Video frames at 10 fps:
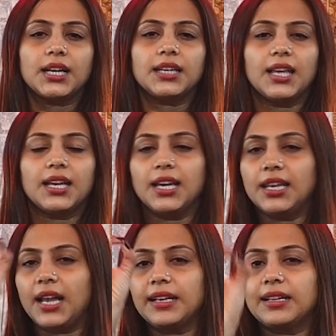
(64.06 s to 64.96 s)
तक
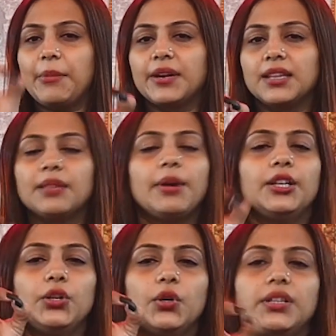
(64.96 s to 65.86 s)
देखें लाइक का बटन
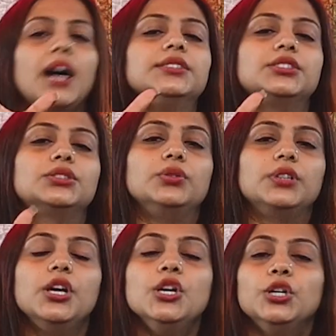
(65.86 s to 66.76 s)
दबा दें और ध्यान से
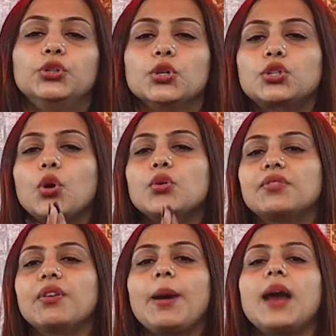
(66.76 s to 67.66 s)
सुनिए दोस्तों
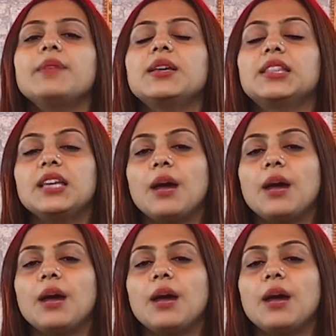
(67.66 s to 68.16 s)
उस विमान में थी